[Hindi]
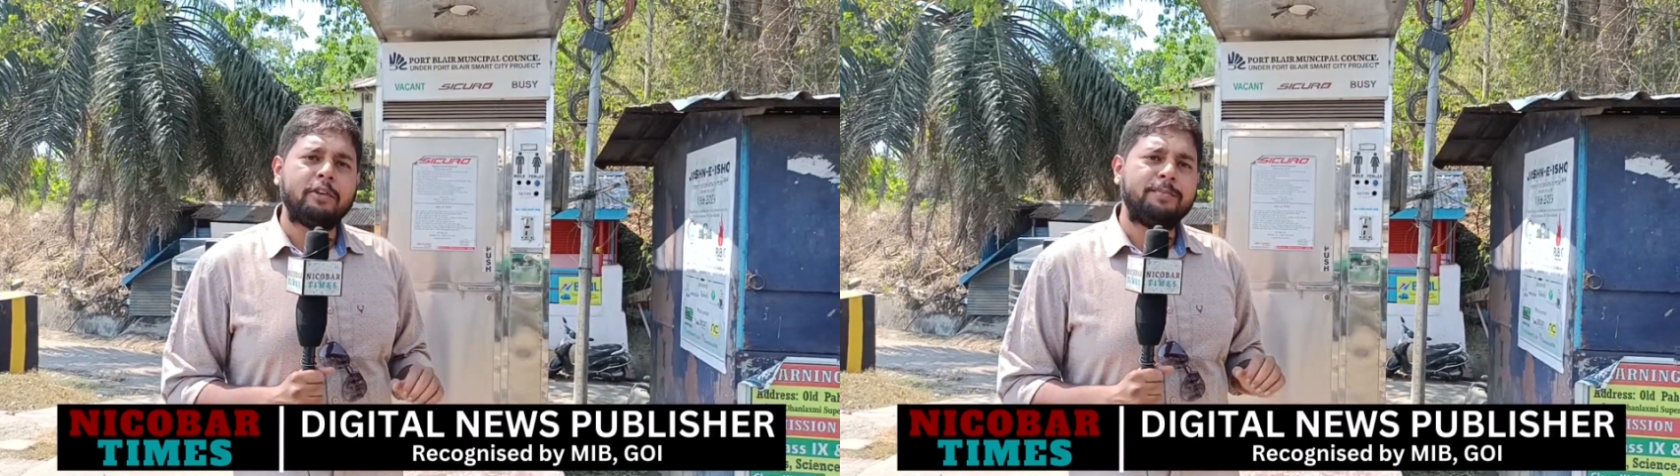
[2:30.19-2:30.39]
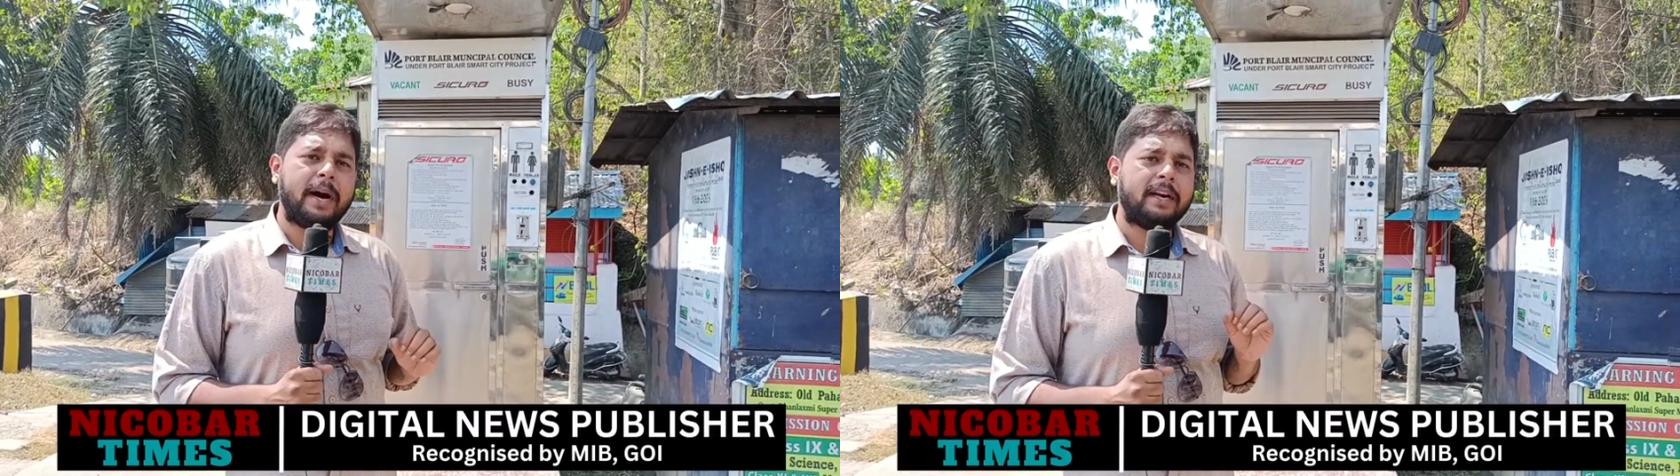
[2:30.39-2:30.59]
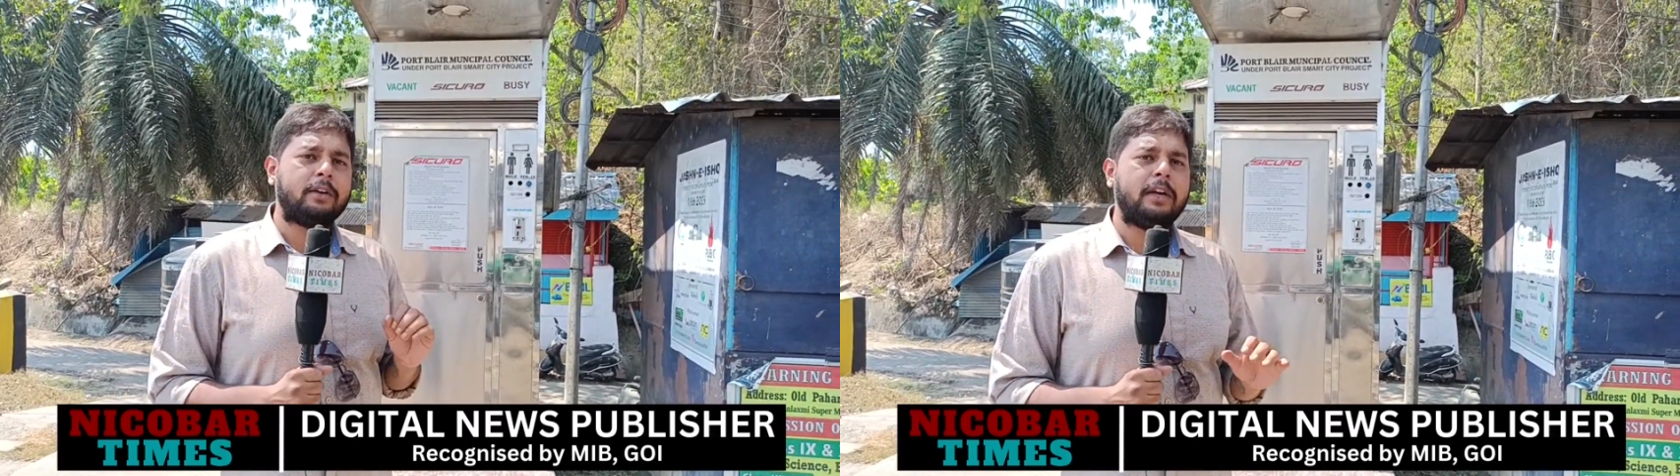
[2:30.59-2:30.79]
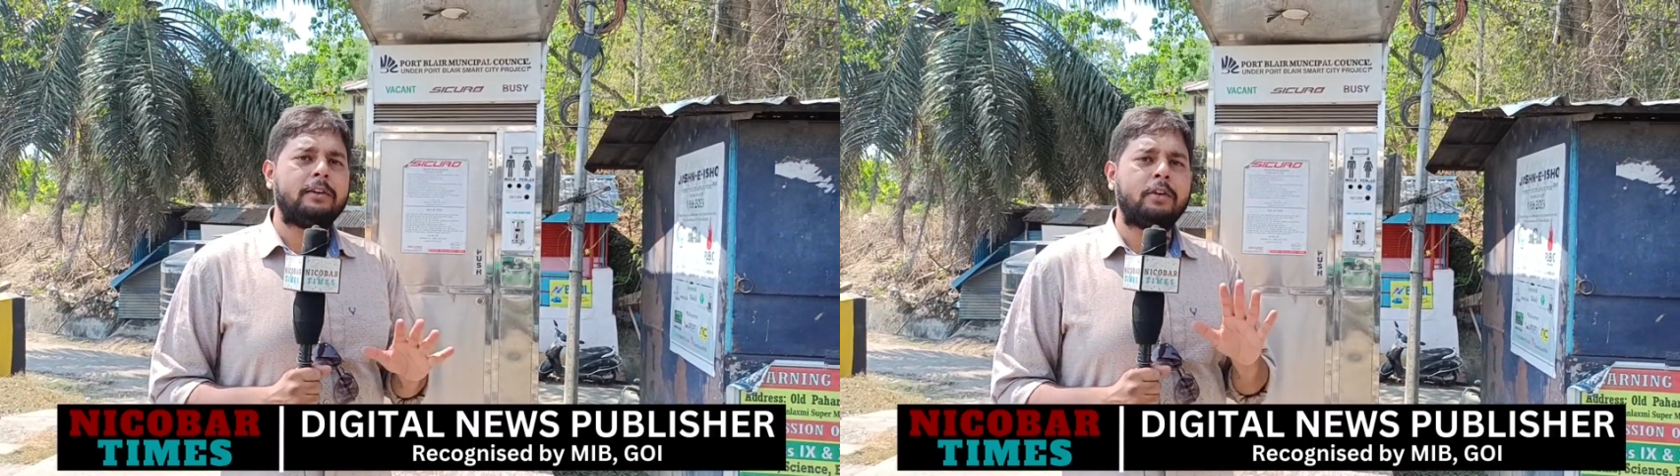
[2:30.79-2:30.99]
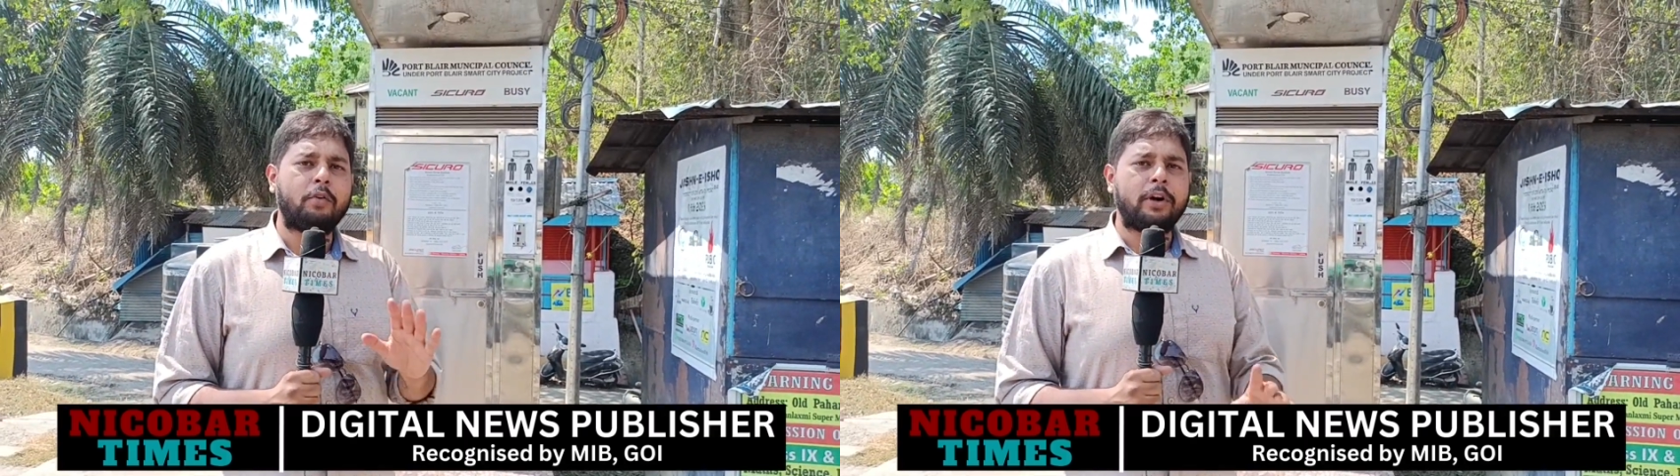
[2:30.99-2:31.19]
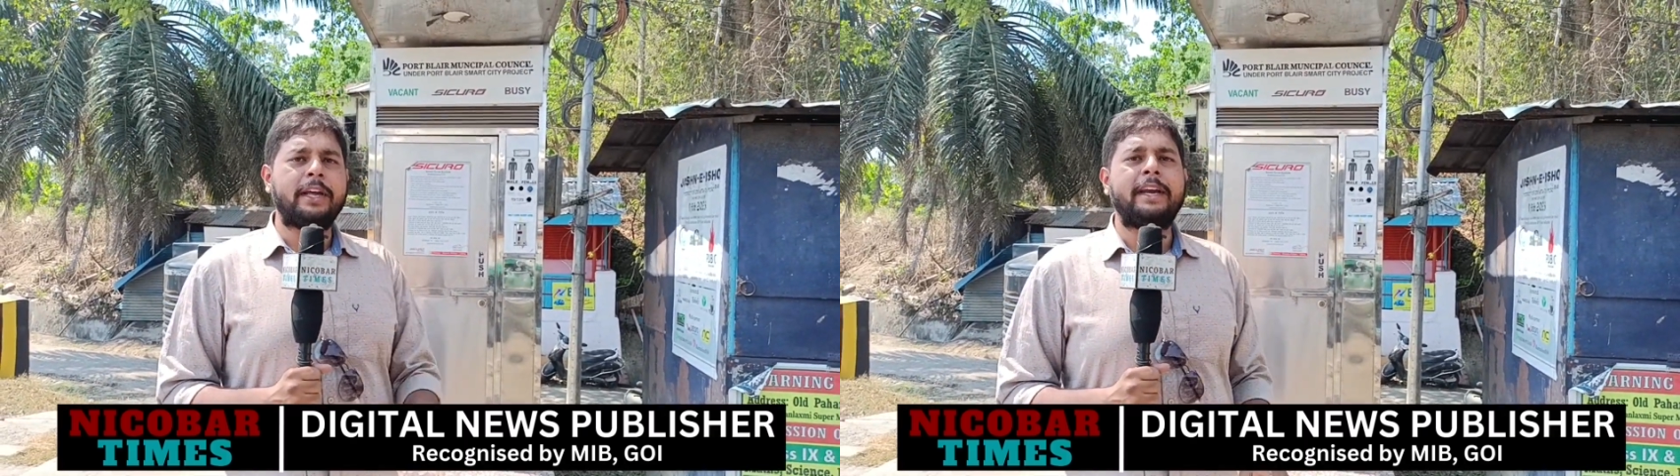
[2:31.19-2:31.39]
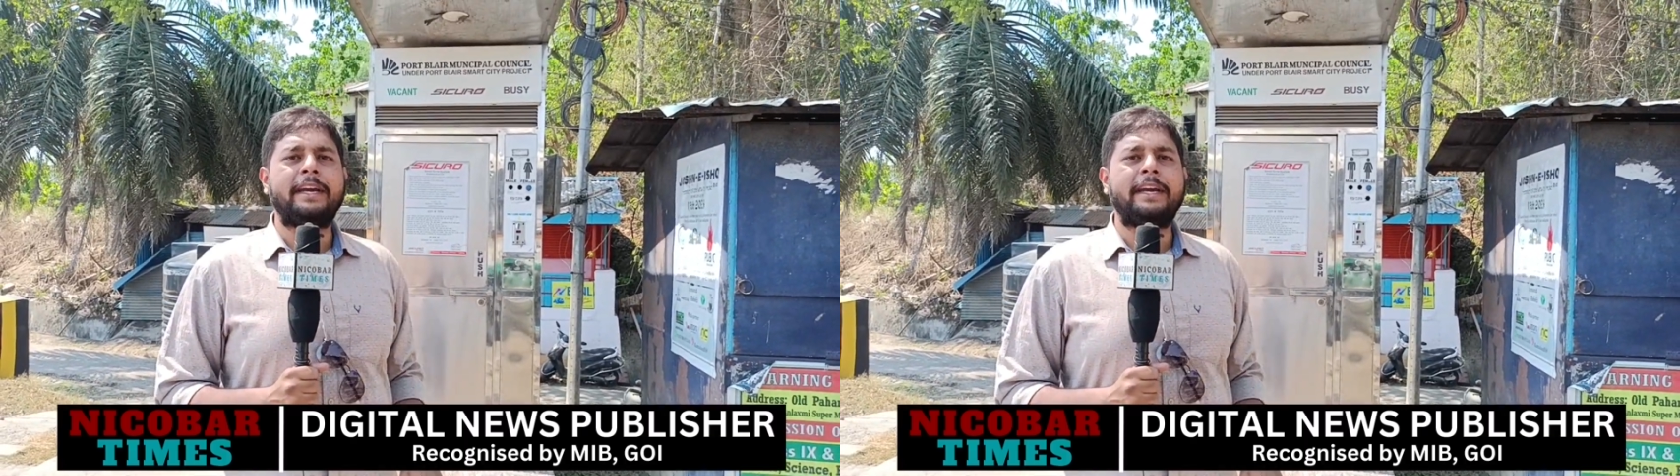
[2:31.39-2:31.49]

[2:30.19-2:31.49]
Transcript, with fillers: वो स्मार्ट टॉयलेट्स और वाटर